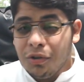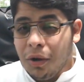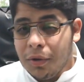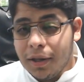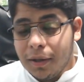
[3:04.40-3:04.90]

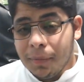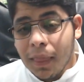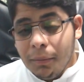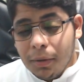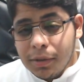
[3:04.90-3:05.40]
قويه
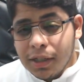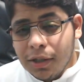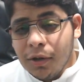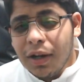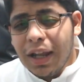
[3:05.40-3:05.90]
الرمجيات
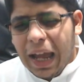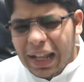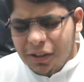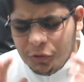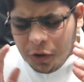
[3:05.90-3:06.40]
الحر لها
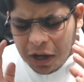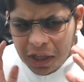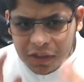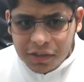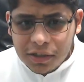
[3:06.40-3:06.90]
هدف
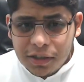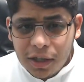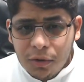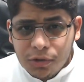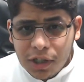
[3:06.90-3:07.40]
واضح
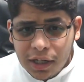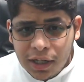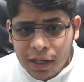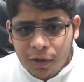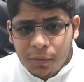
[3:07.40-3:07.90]
جدا
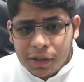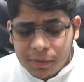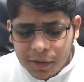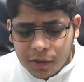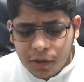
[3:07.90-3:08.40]
وصريح مره
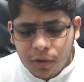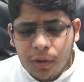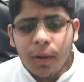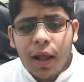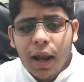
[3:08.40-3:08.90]
مره انه
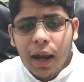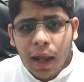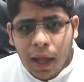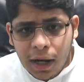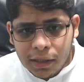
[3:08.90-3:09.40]

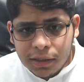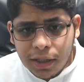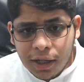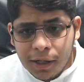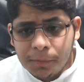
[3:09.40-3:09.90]
لا
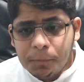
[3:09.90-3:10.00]
للاحتكار